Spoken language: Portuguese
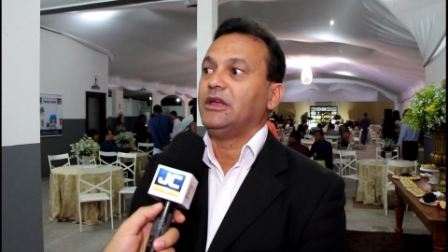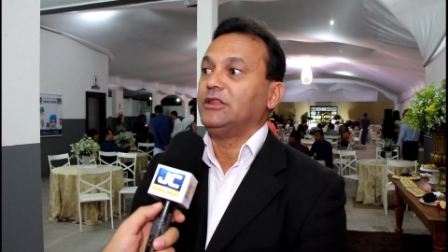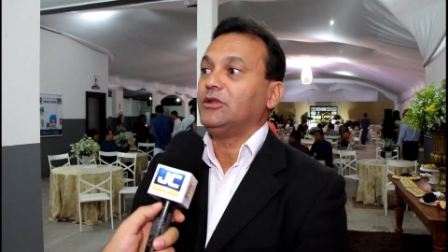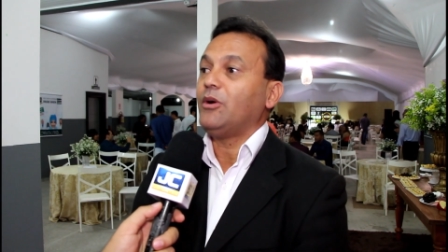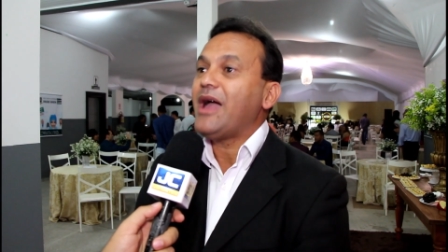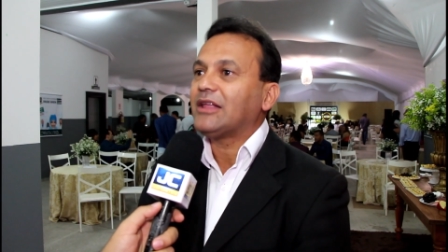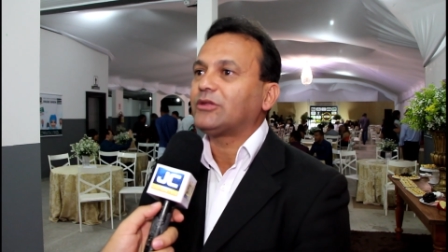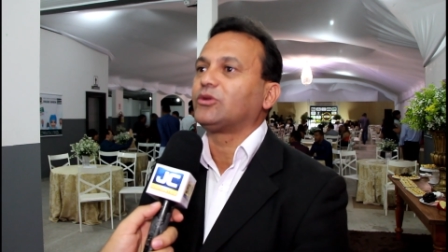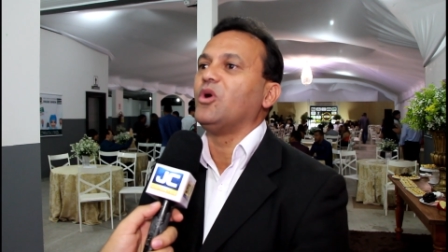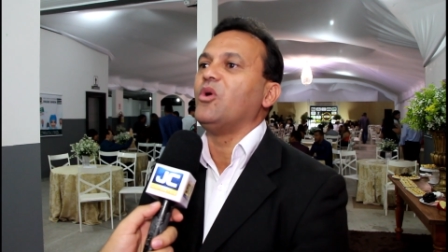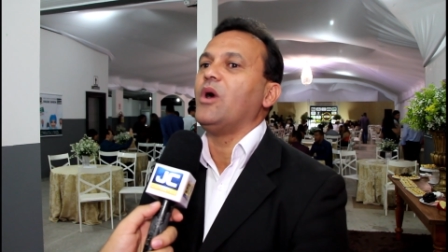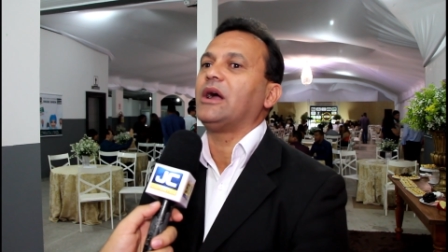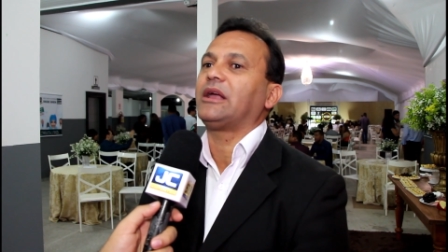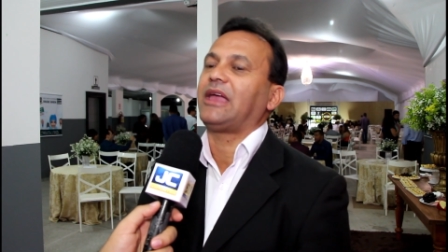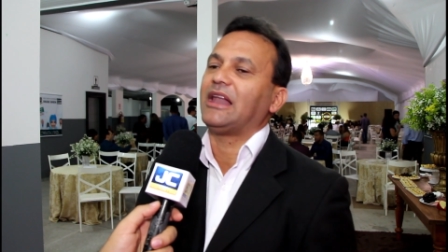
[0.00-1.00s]
e não é à
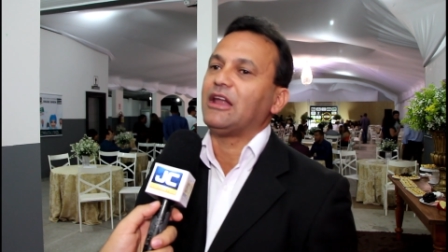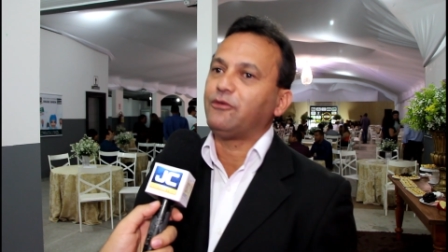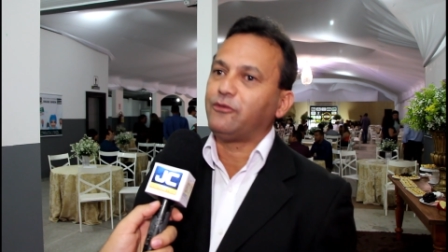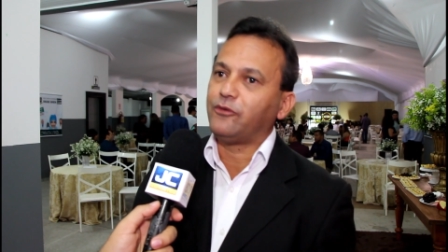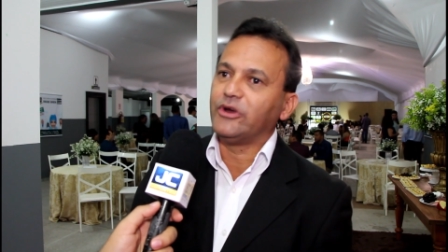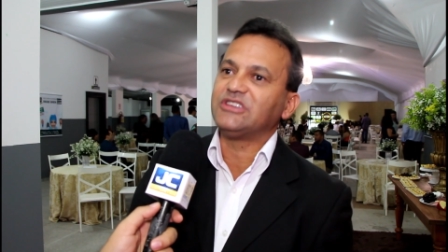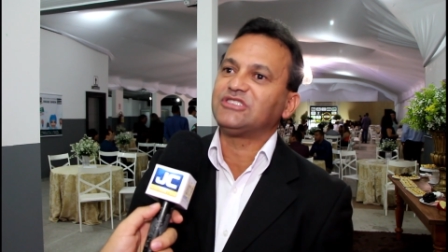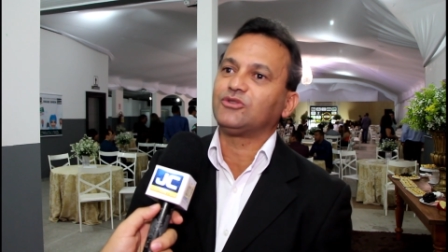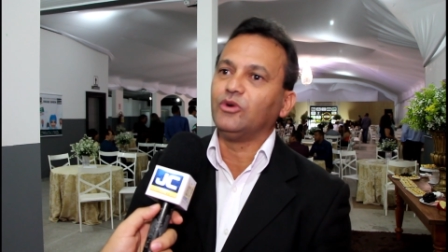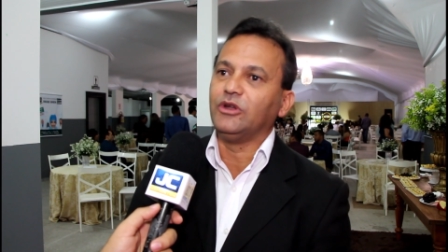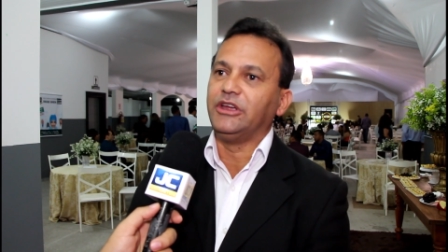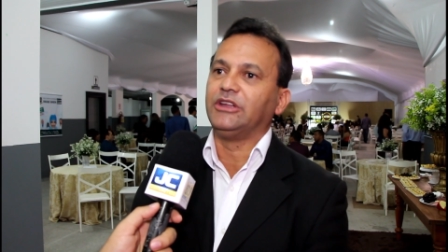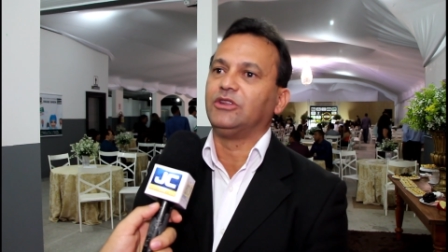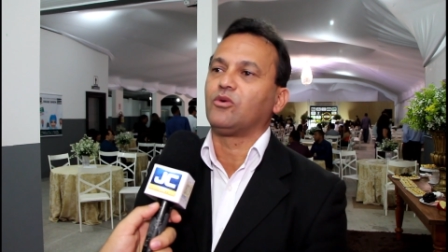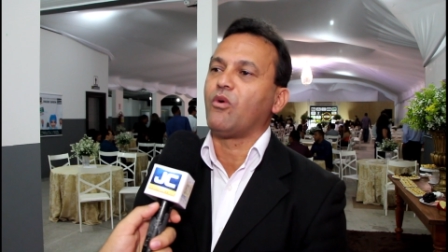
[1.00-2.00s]
toa que ela foi
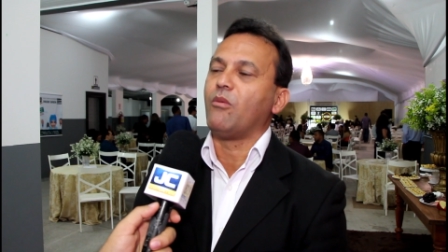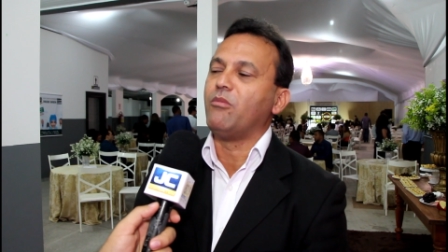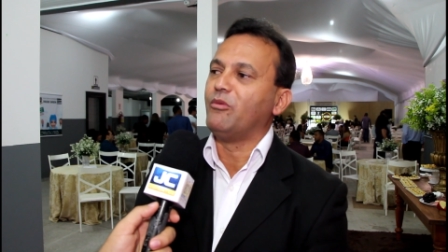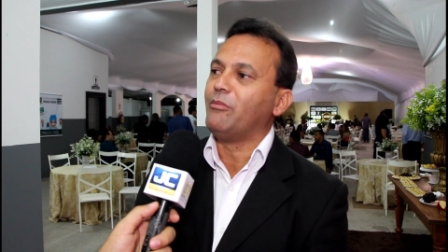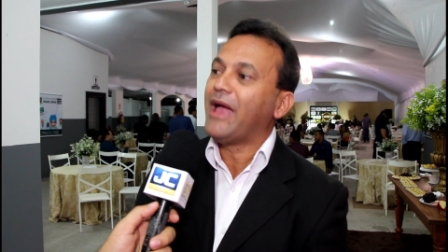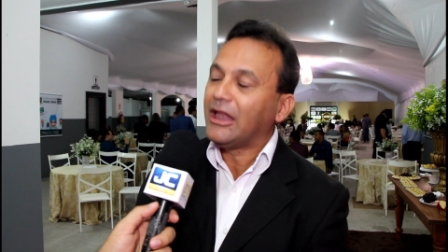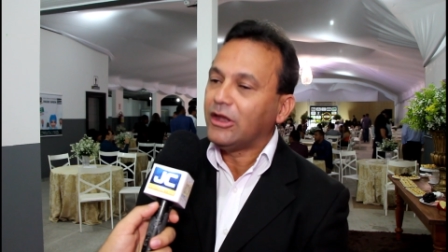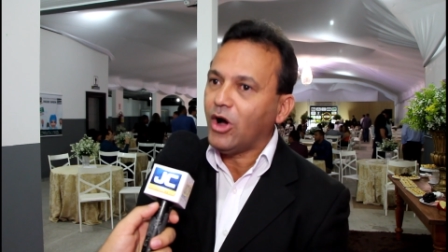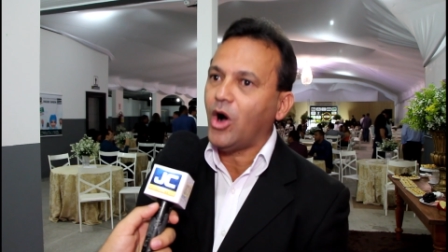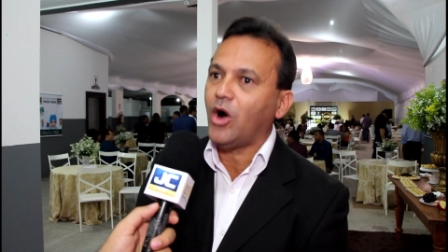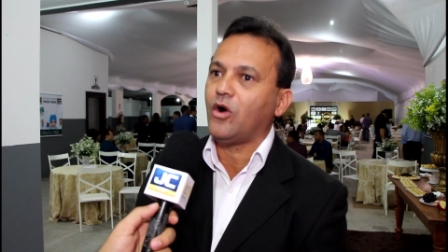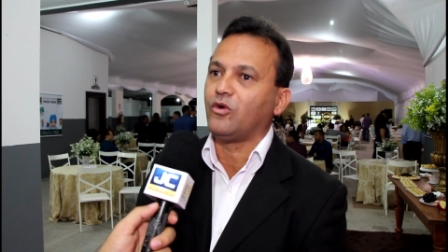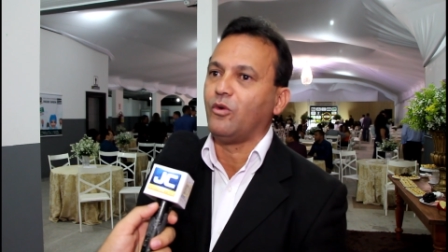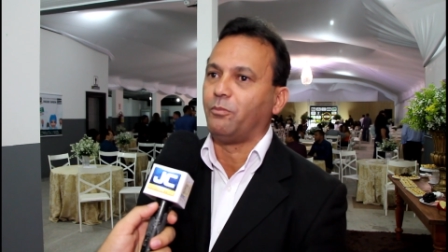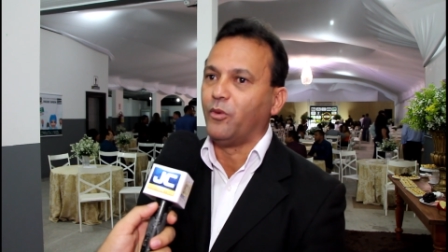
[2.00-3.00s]
escolhida como o melhor
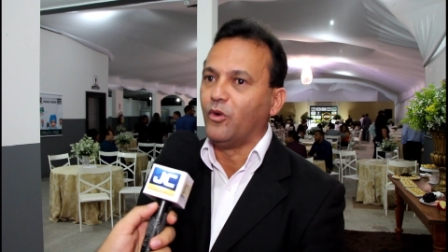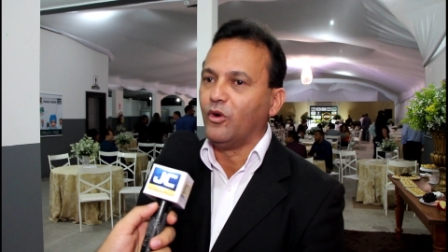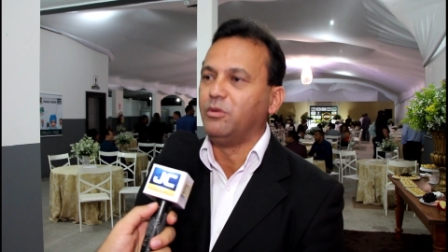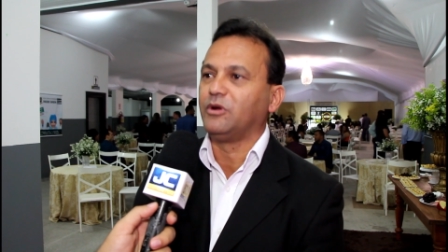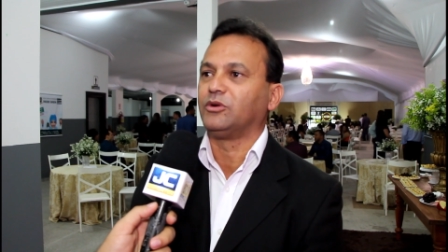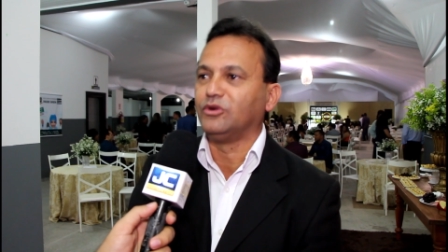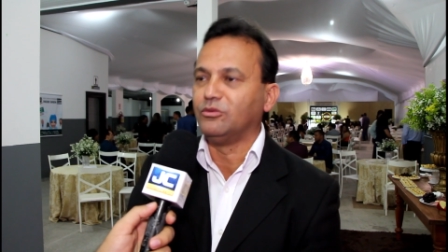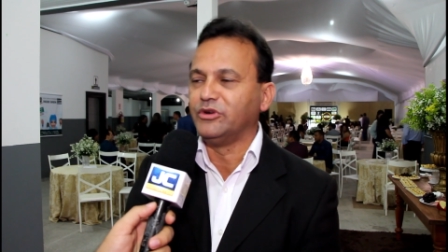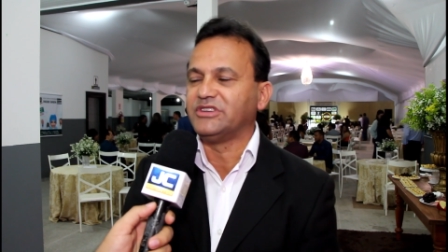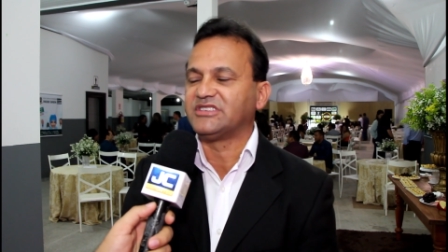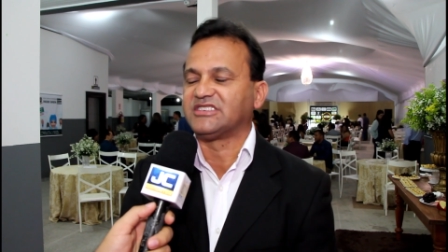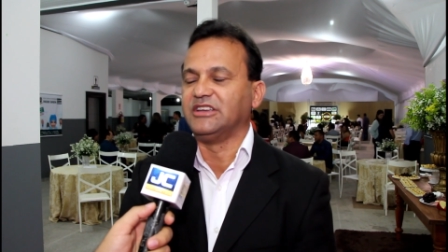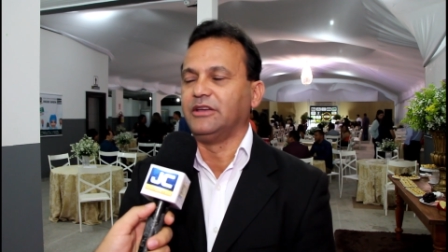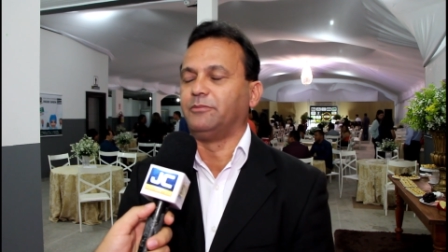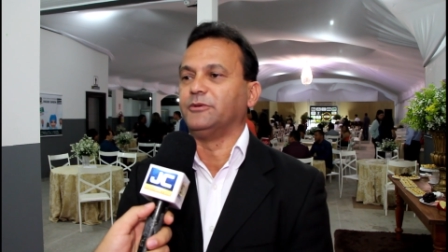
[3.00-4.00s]
órgão público do
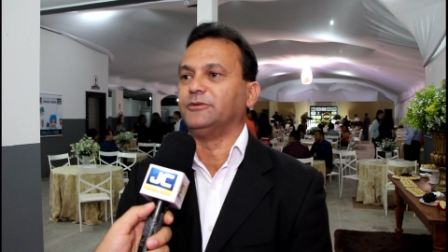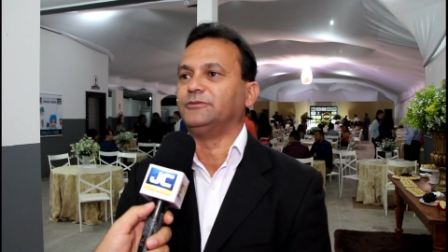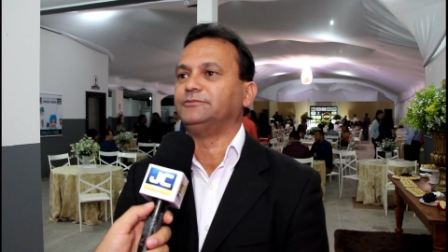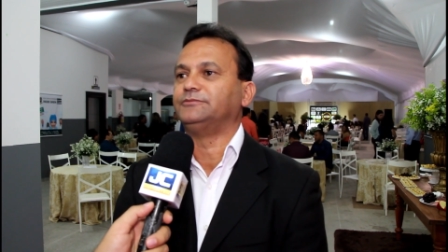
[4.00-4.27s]
município.